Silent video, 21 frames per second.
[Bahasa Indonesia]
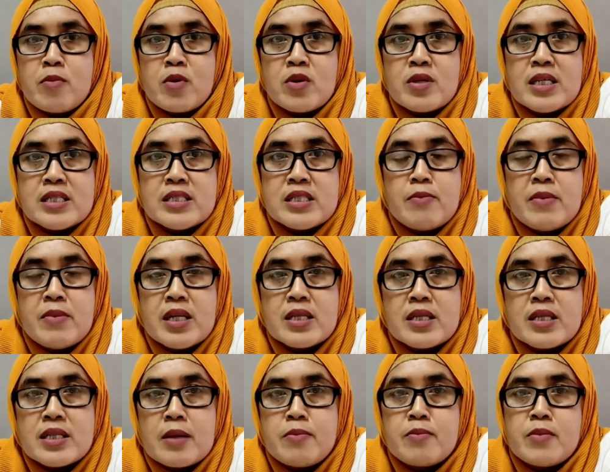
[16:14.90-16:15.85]
Polda
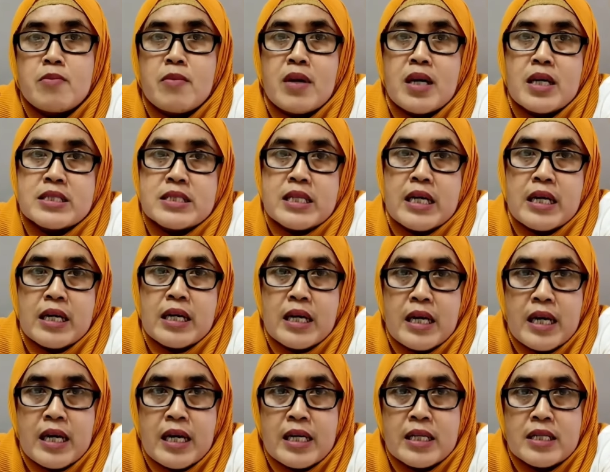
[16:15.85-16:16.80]
Jabar tetap
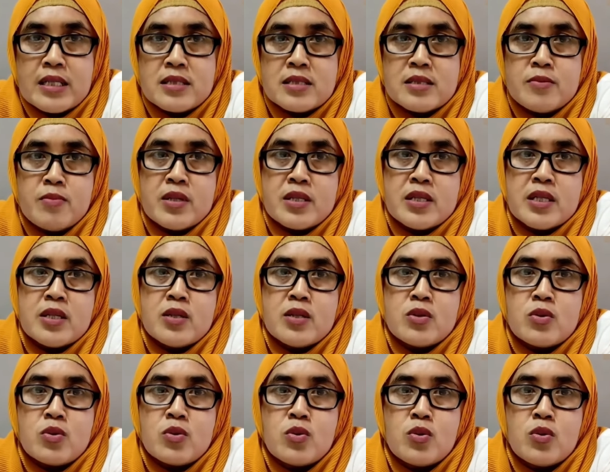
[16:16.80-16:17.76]
memaksakan hmm. seperti
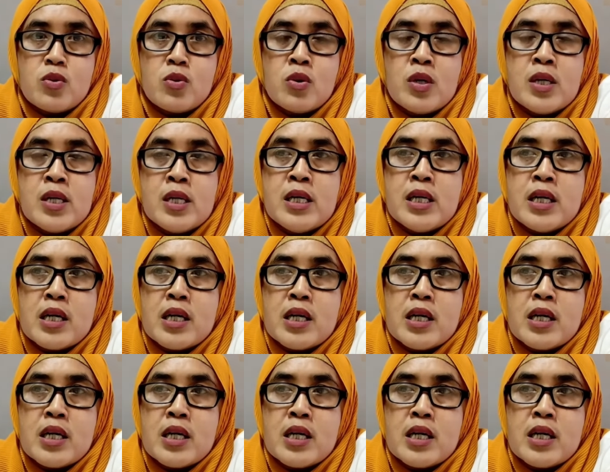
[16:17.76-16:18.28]
itu.